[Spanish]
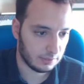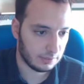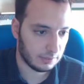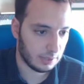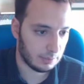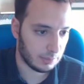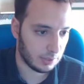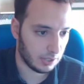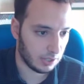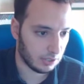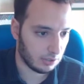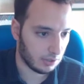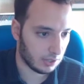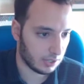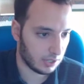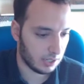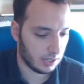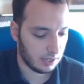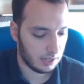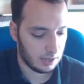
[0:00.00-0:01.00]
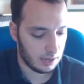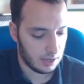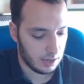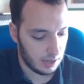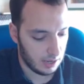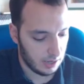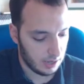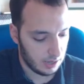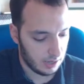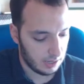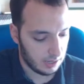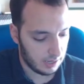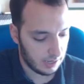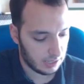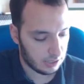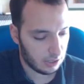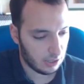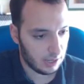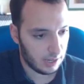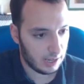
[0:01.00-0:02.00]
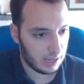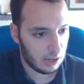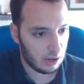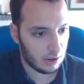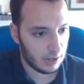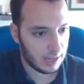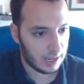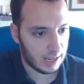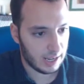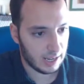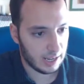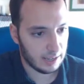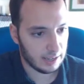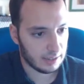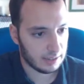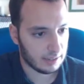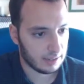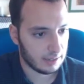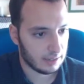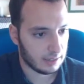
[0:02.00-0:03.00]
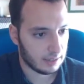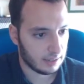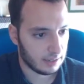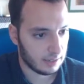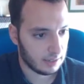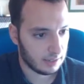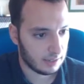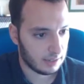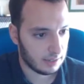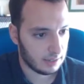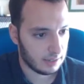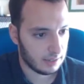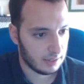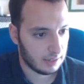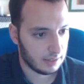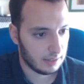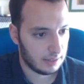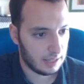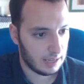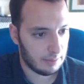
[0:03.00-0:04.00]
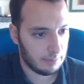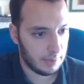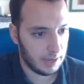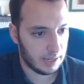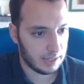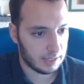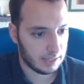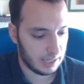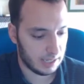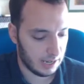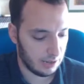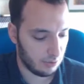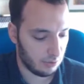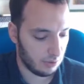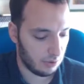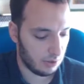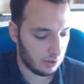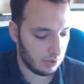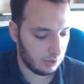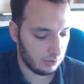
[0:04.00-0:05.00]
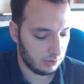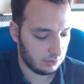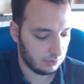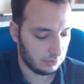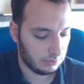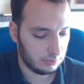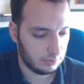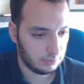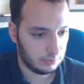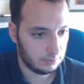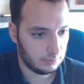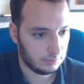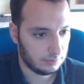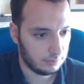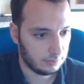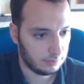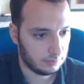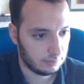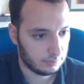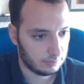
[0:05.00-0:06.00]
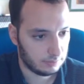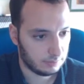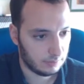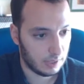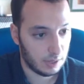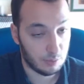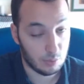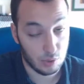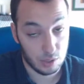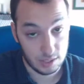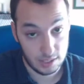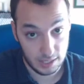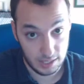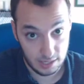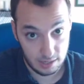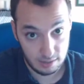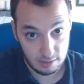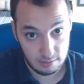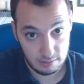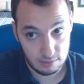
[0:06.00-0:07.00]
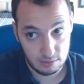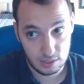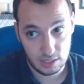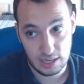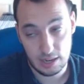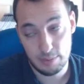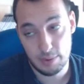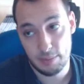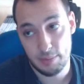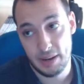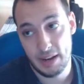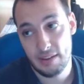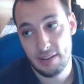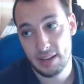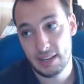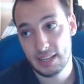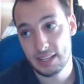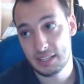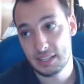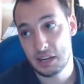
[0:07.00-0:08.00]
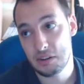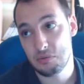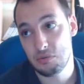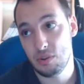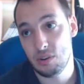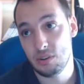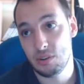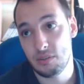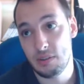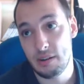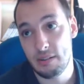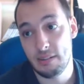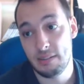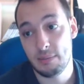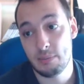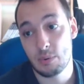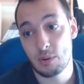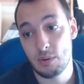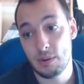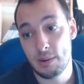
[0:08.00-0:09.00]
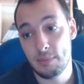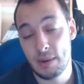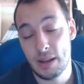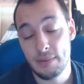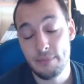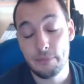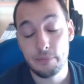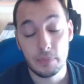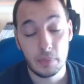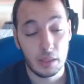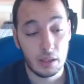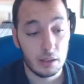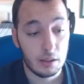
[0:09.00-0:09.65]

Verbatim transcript: voy a poner esto así, en caso de que el origen también sea nulo, que puede ser, o sea, la primera vez que sea nulo no va a haber problema